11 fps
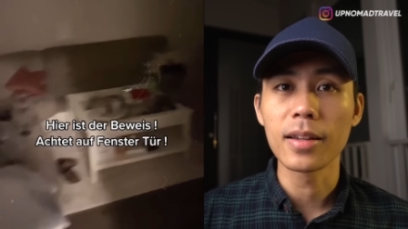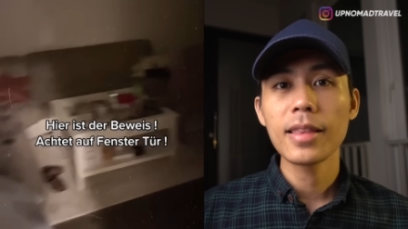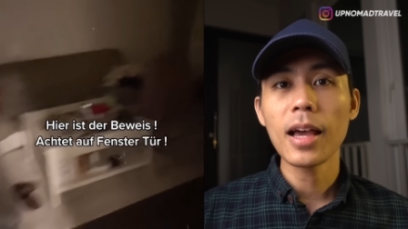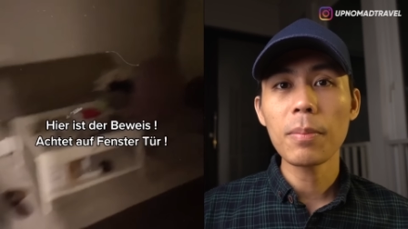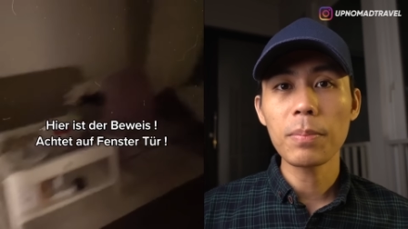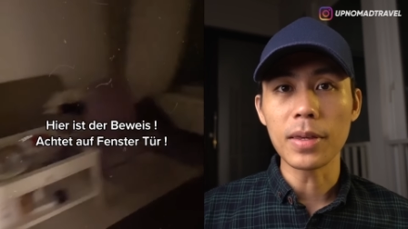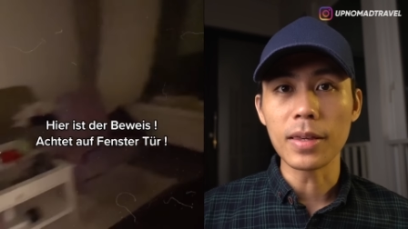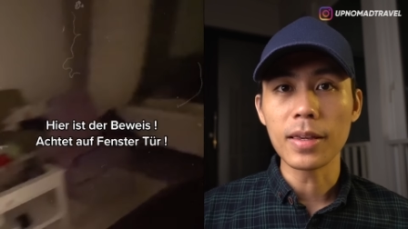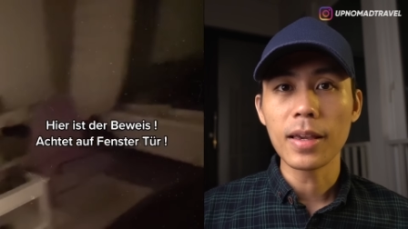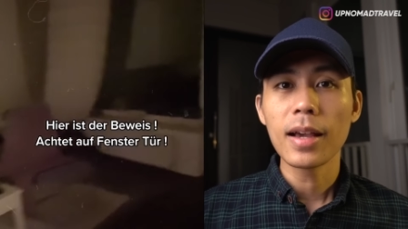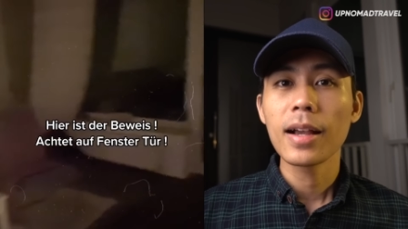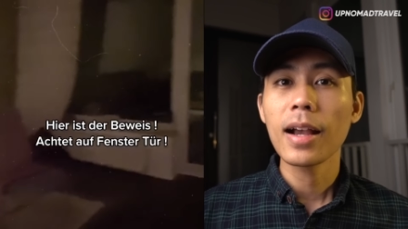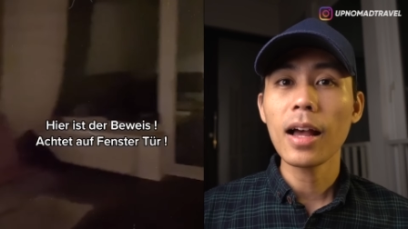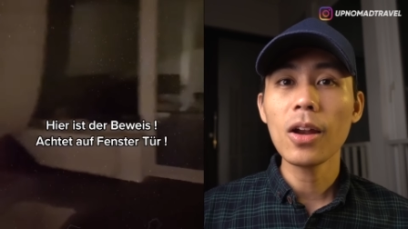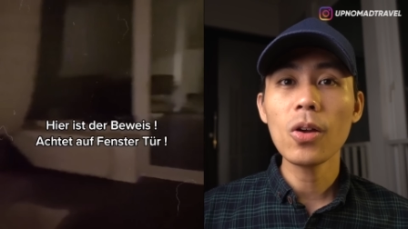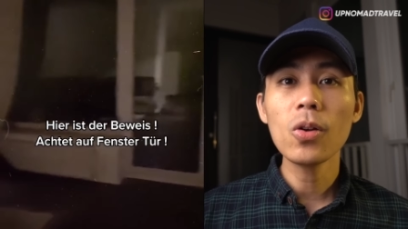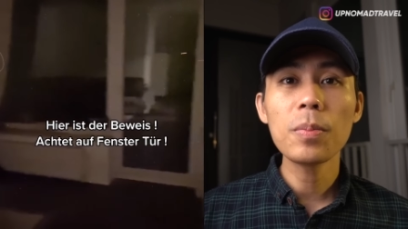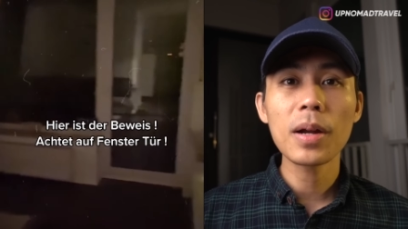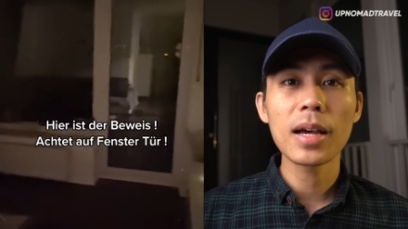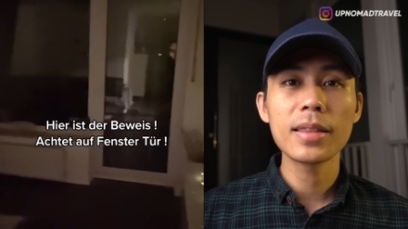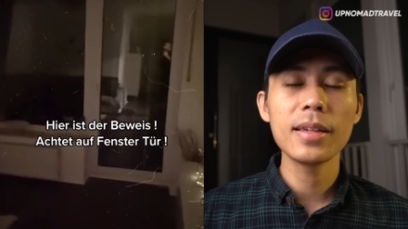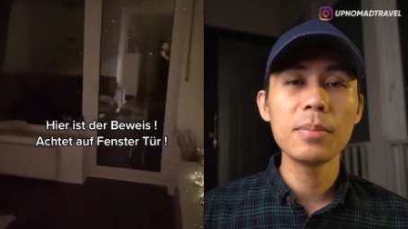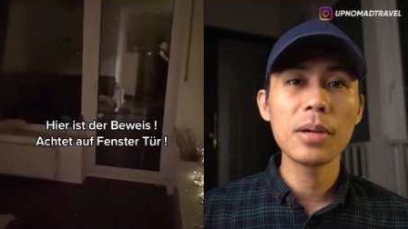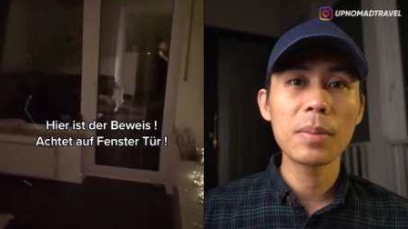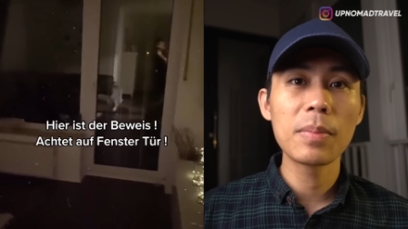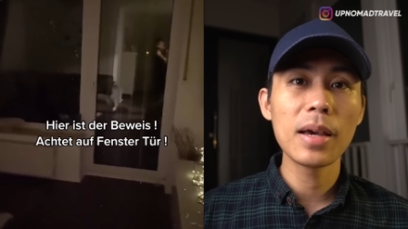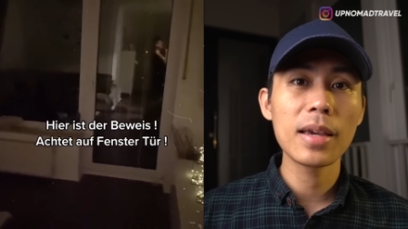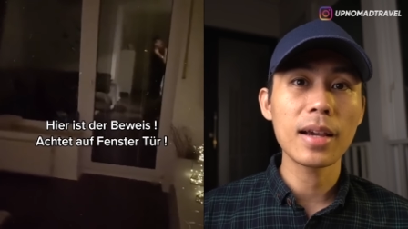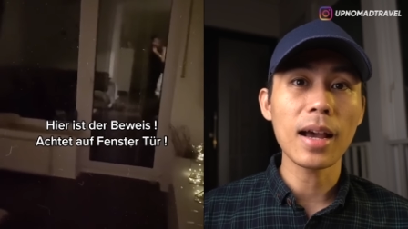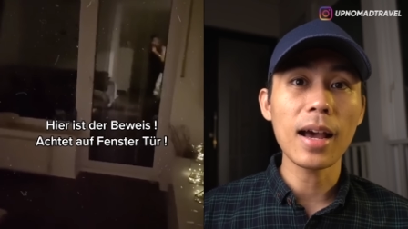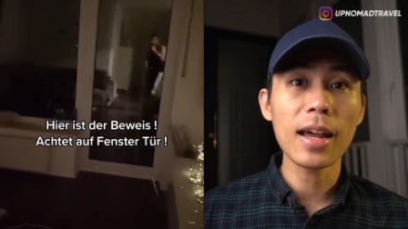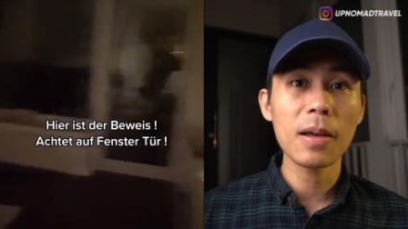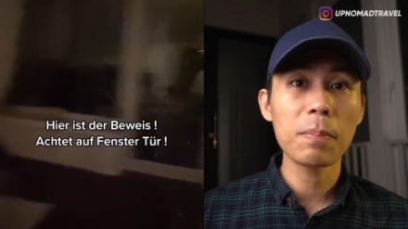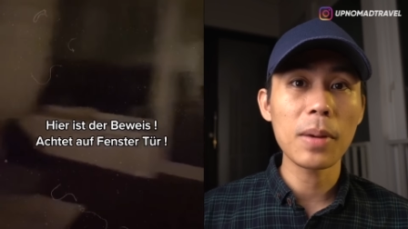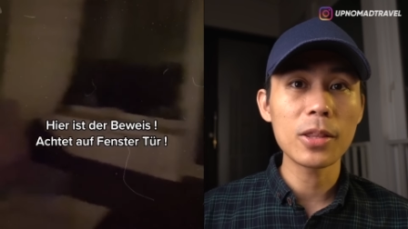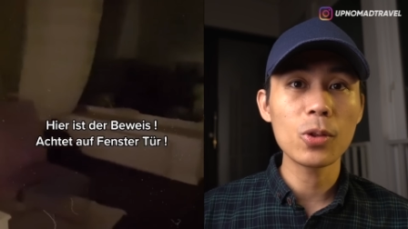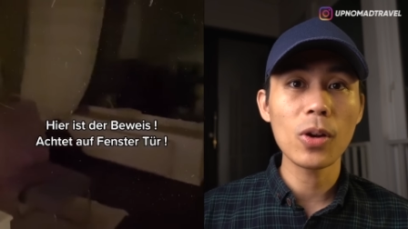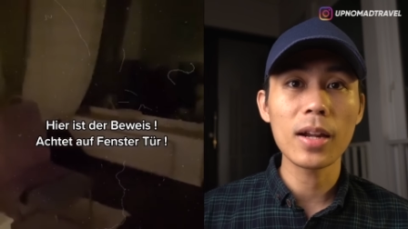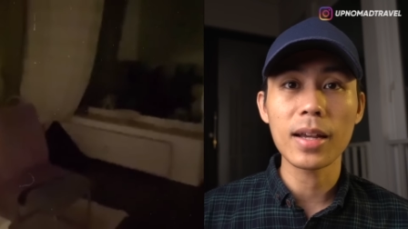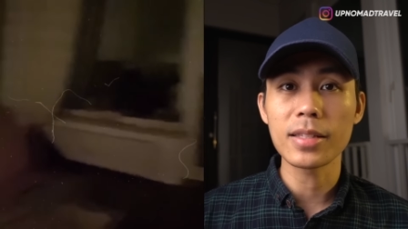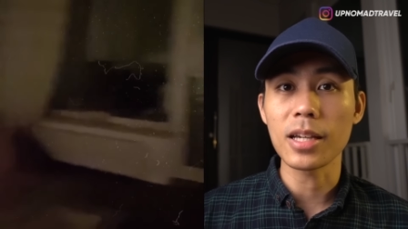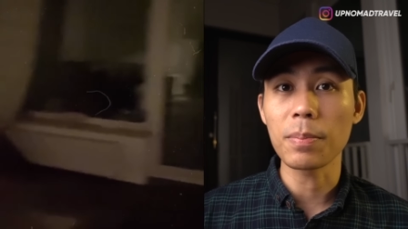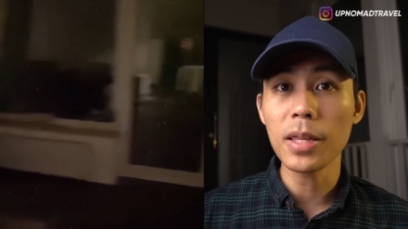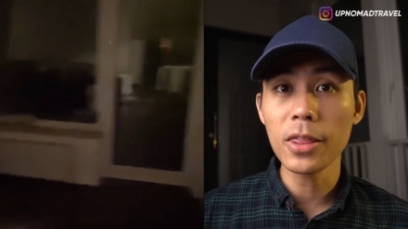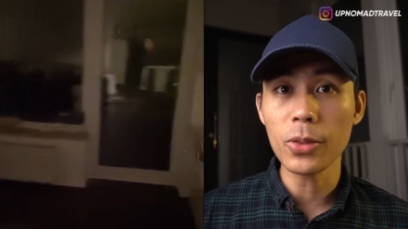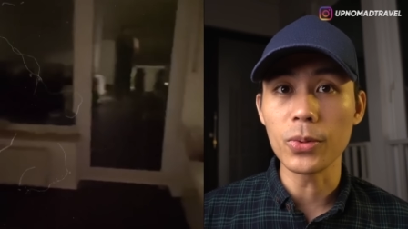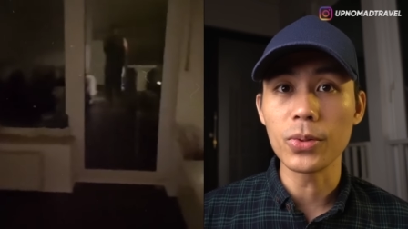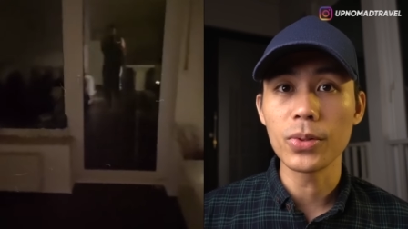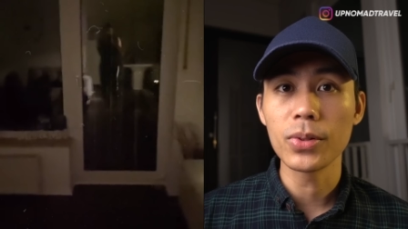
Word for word: tapi kalau lu perhatiin baik-baik ke arah pantulan kaca pintu,